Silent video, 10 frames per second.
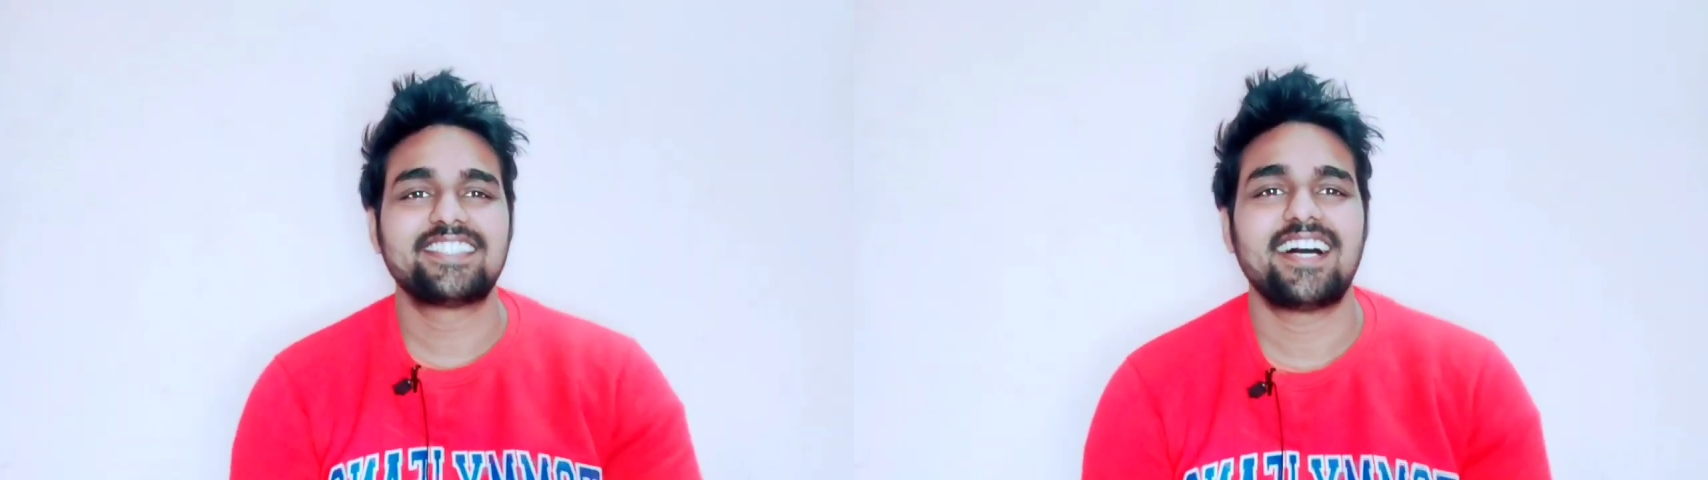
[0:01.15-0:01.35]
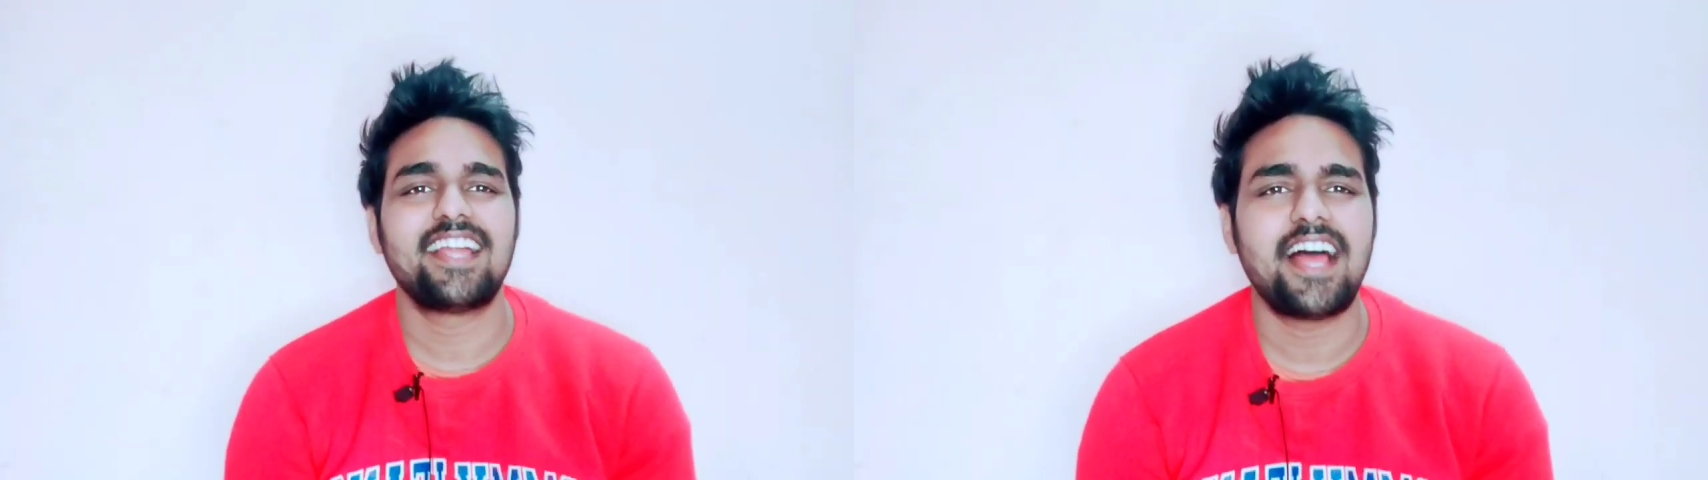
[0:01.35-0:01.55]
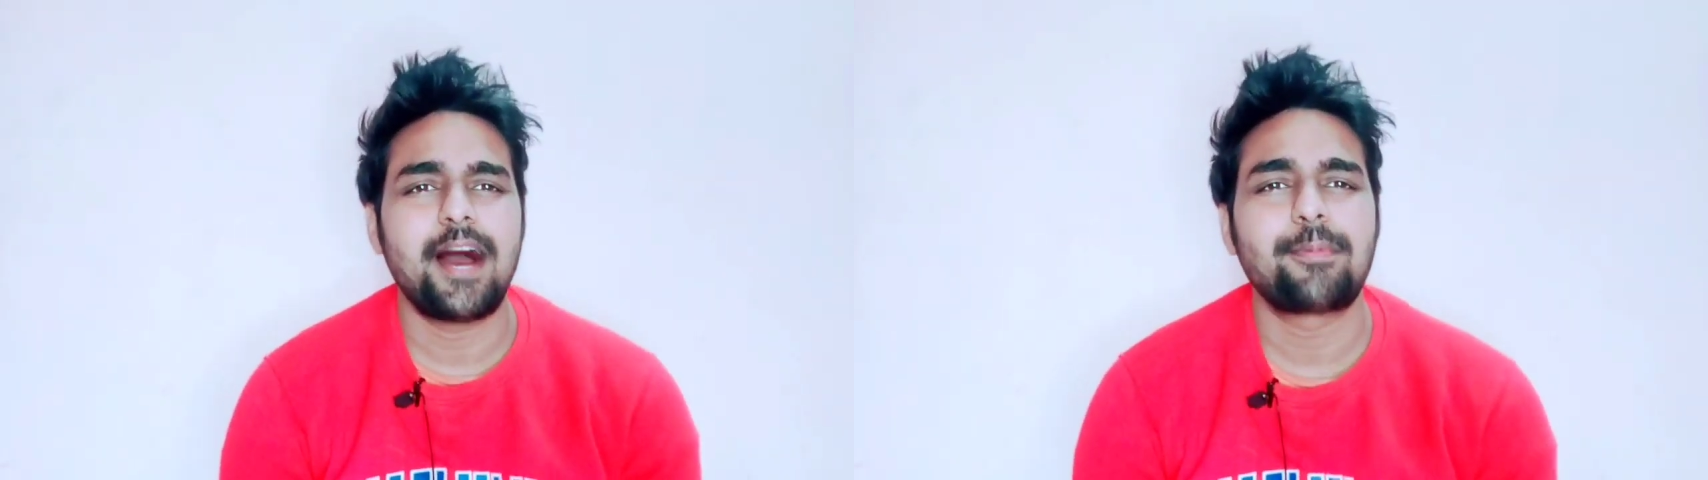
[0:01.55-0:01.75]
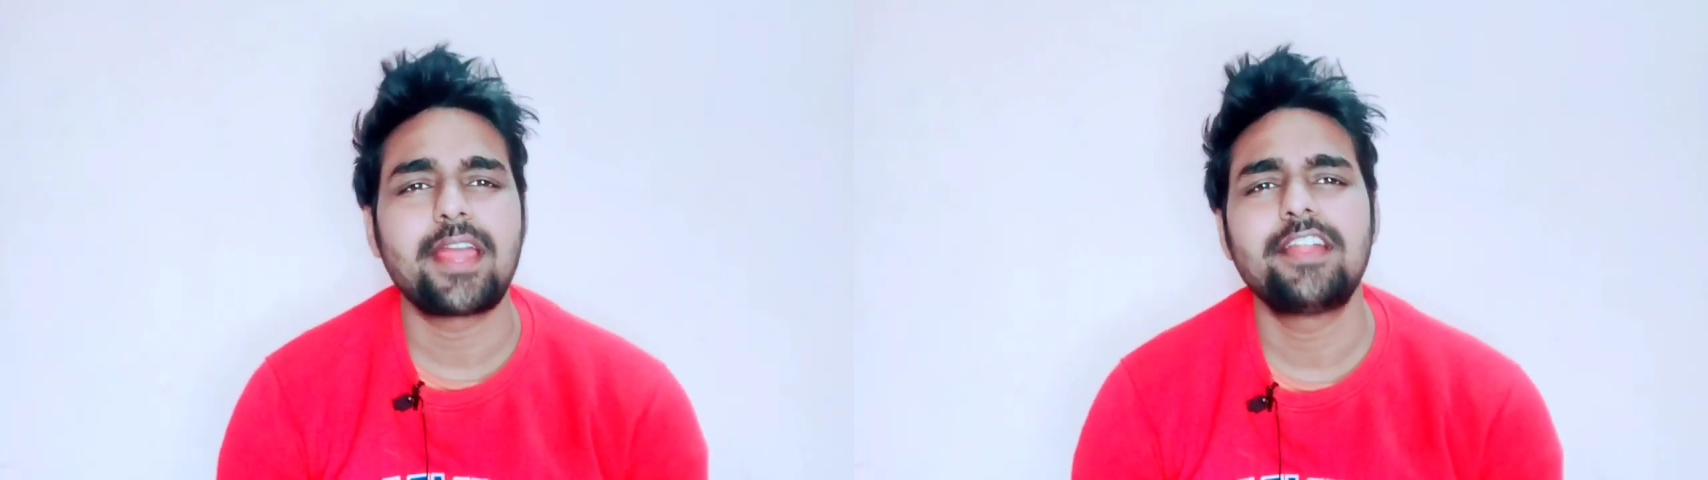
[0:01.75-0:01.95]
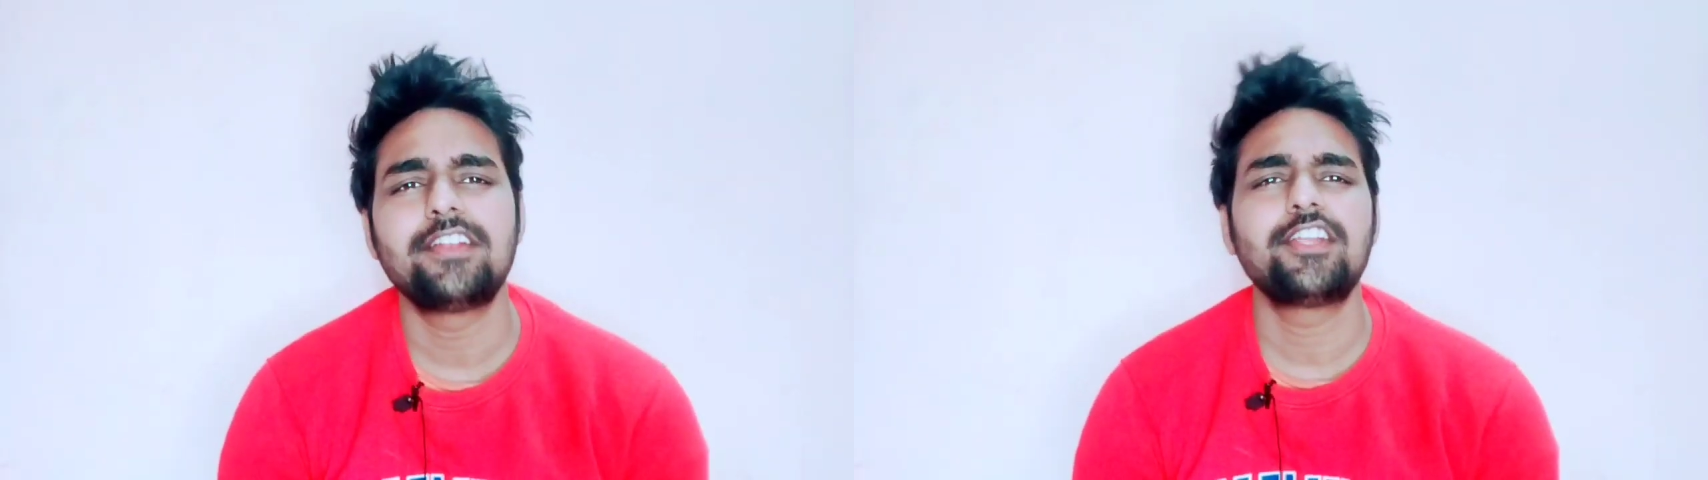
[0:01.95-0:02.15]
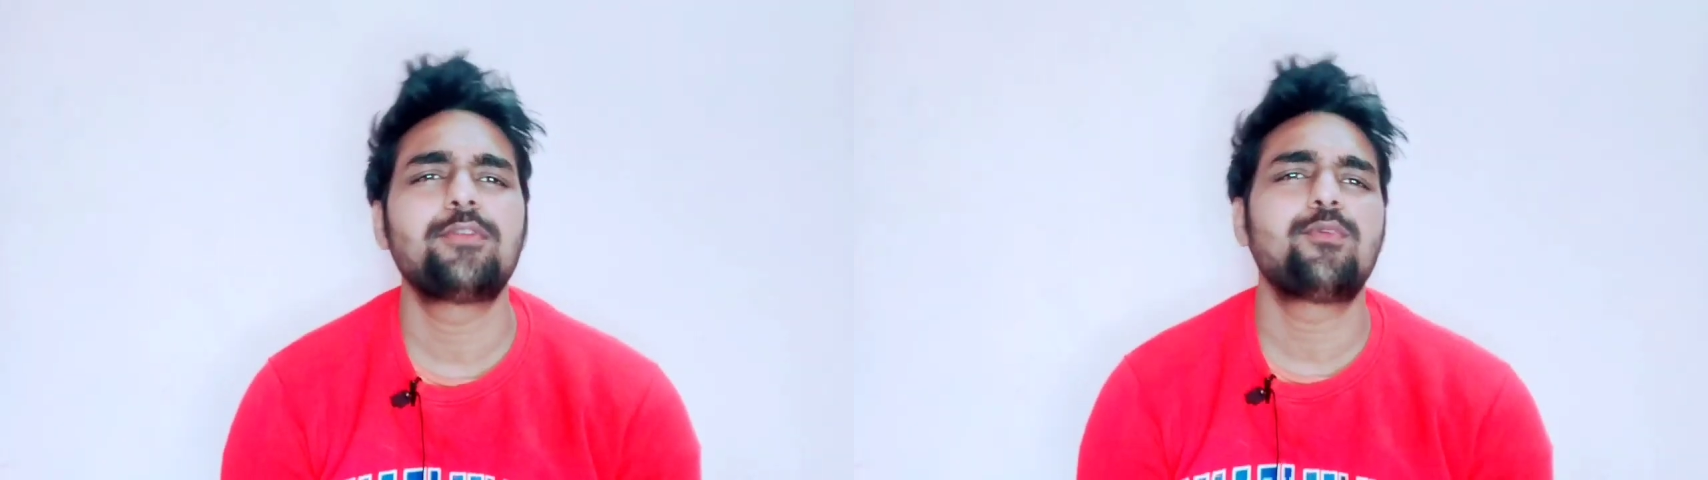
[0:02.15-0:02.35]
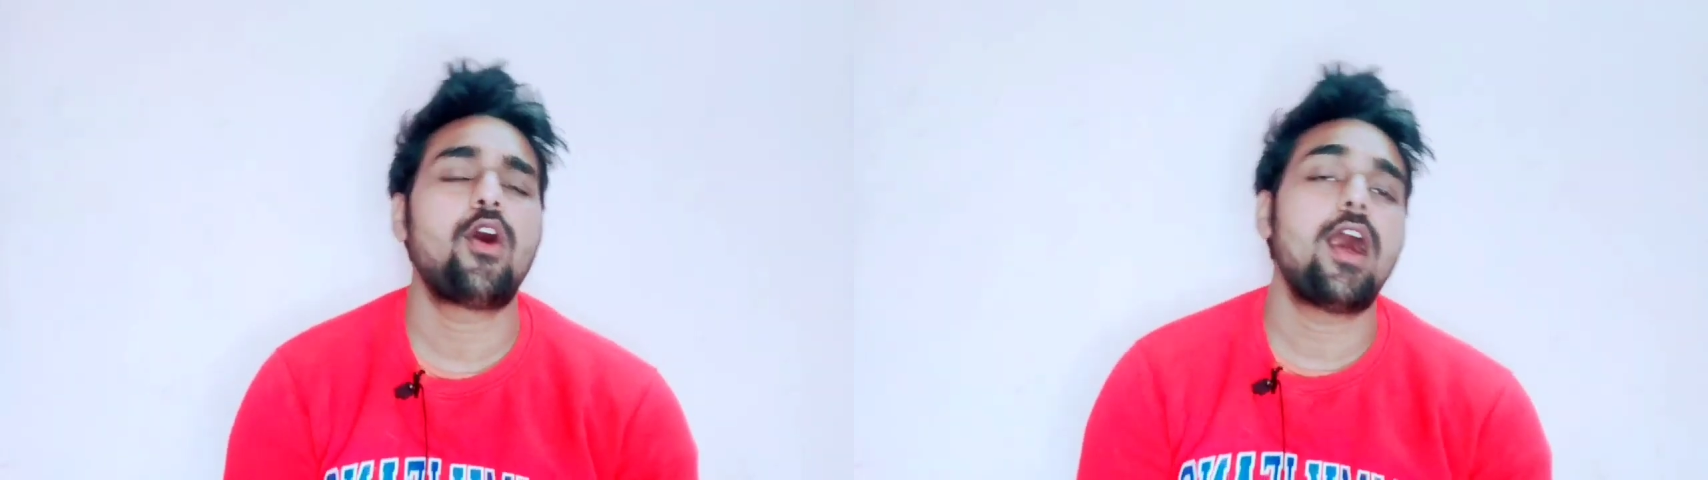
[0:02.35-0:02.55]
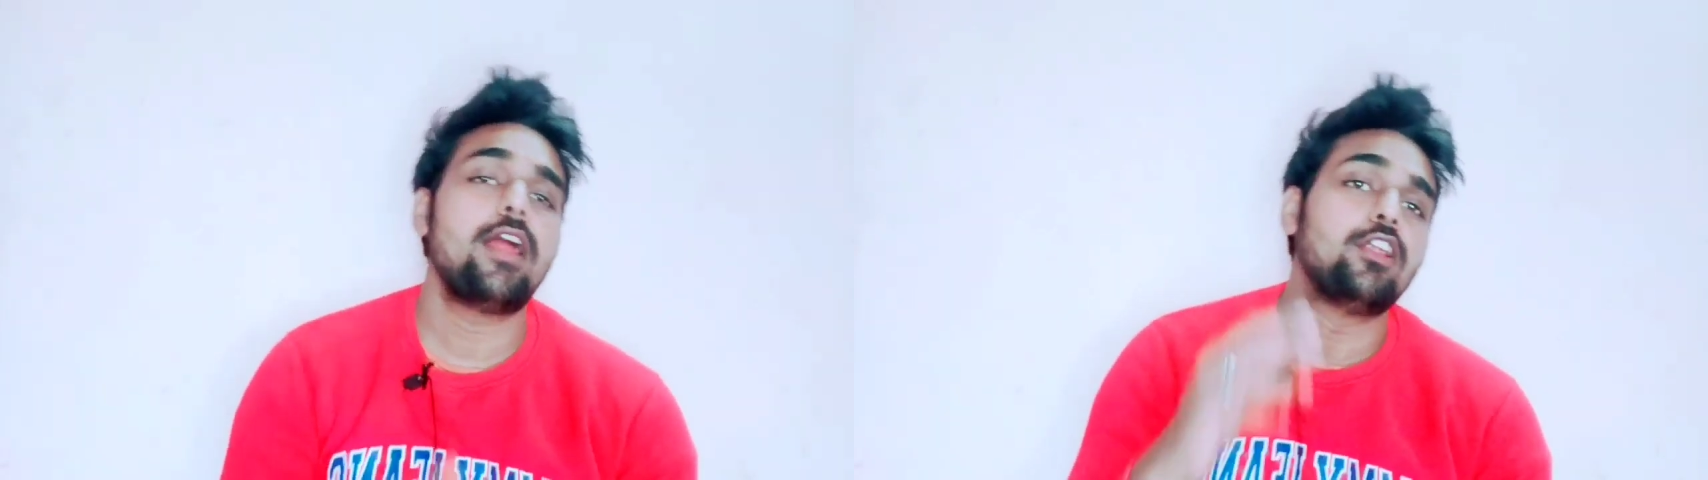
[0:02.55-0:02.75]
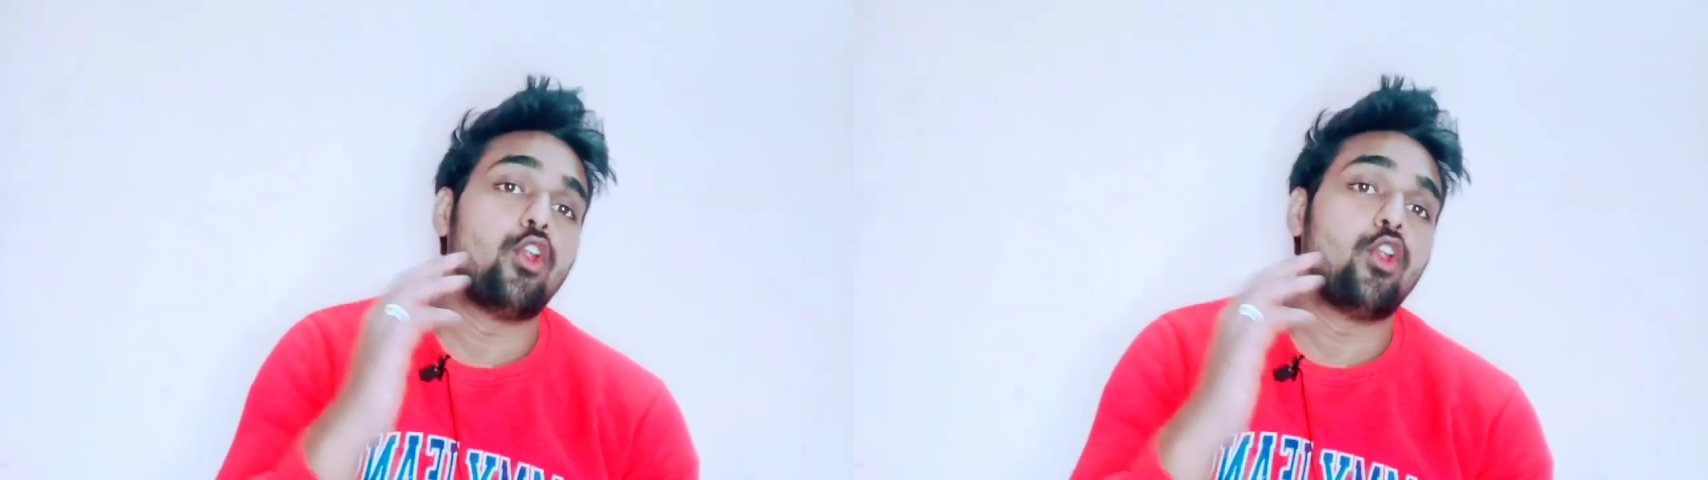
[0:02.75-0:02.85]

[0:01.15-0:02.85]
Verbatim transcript: चाल है आपके इंडियन बॉय